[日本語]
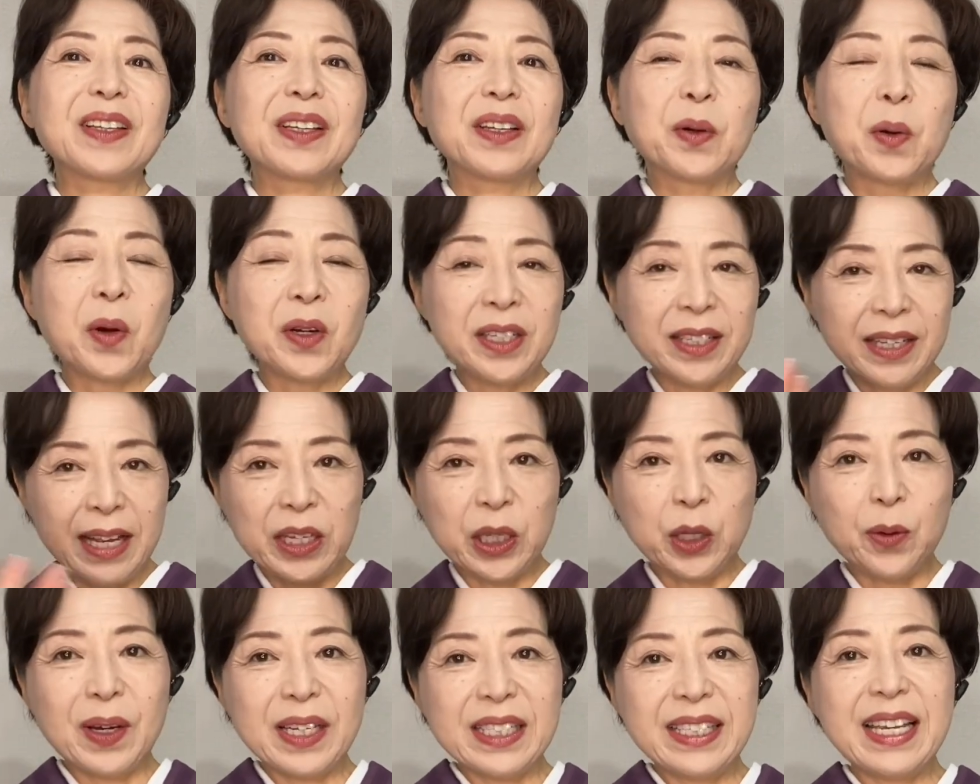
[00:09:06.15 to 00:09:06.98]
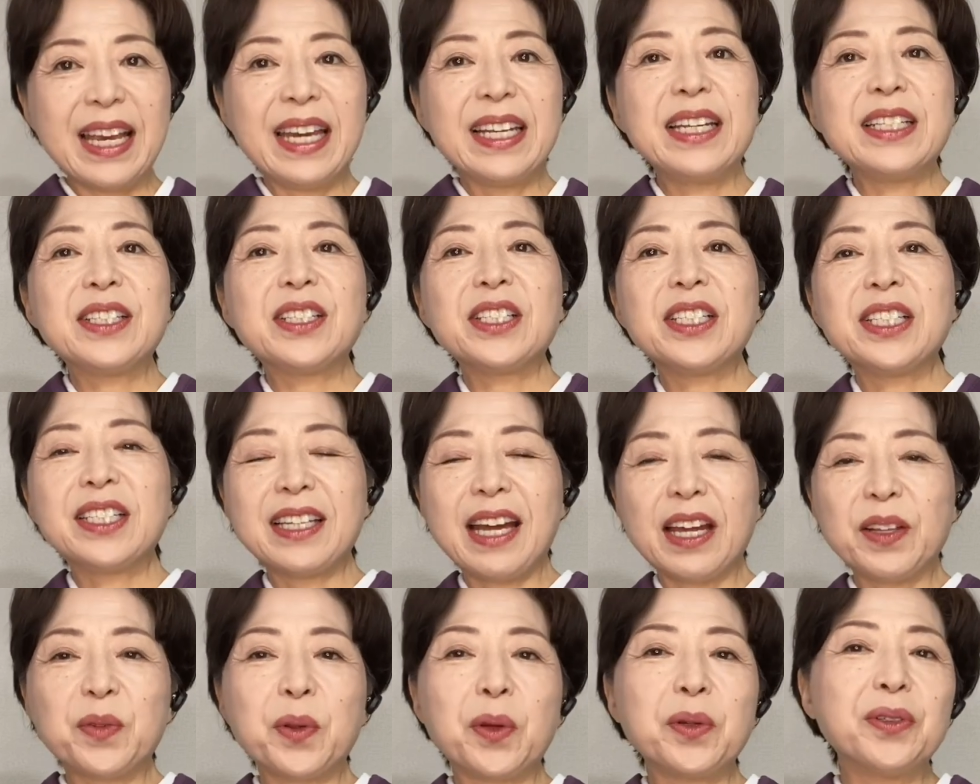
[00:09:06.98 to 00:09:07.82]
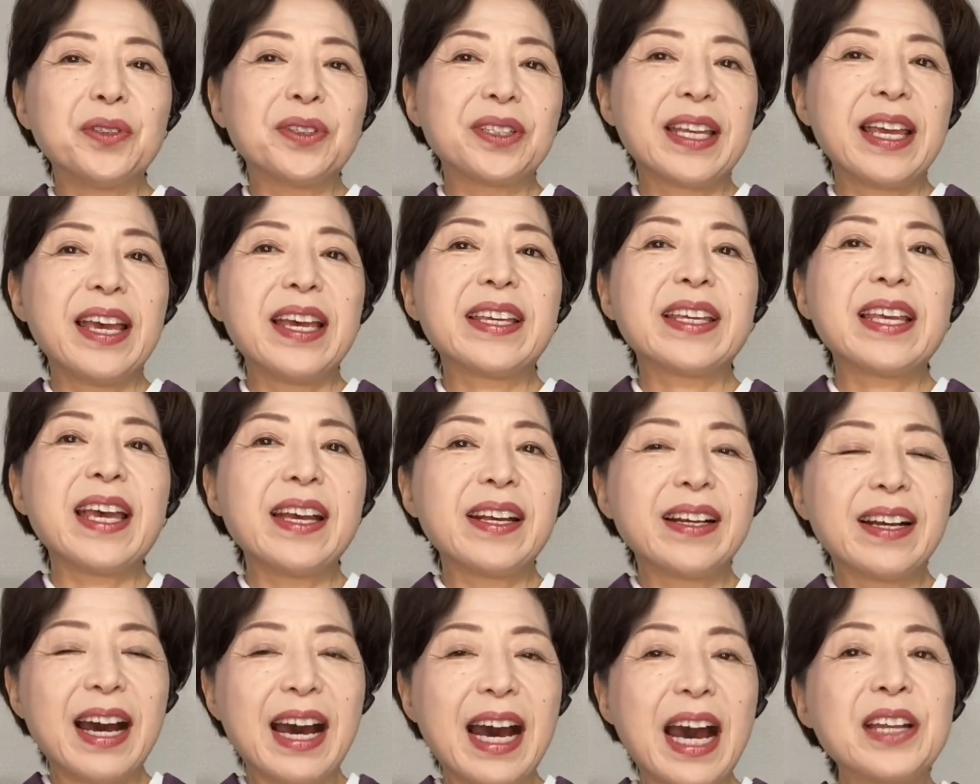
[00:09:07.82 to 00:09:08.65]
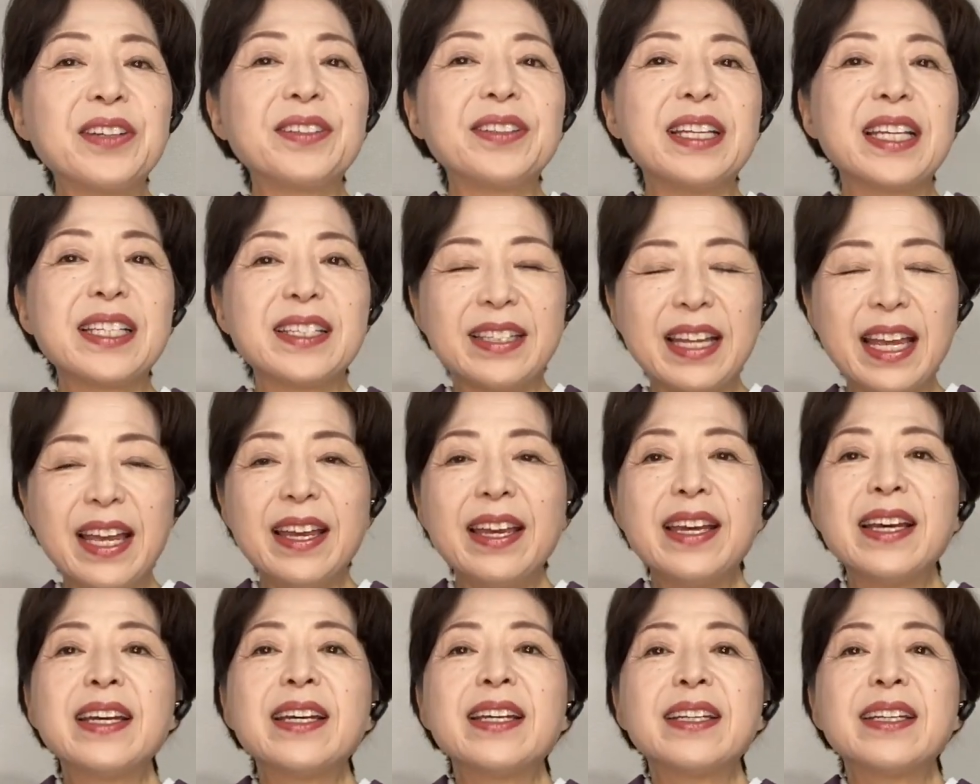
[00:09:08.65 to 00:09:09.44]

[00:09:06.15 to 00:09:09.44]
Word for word: コーディネートは成立したという経験があるんですね。